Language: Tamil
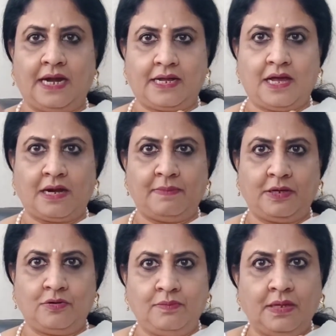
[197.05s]
நடக்க
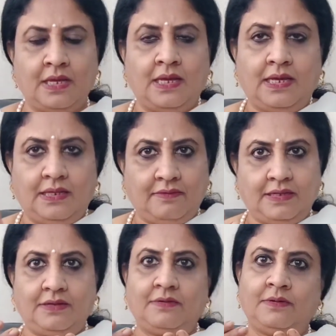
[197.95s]
ஆரம்பிக்கும் இது
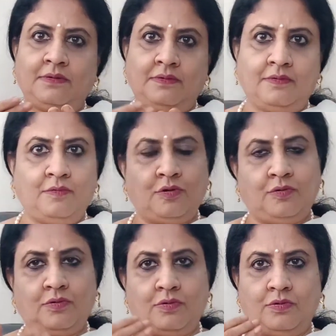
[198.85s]
வந்து ஒரு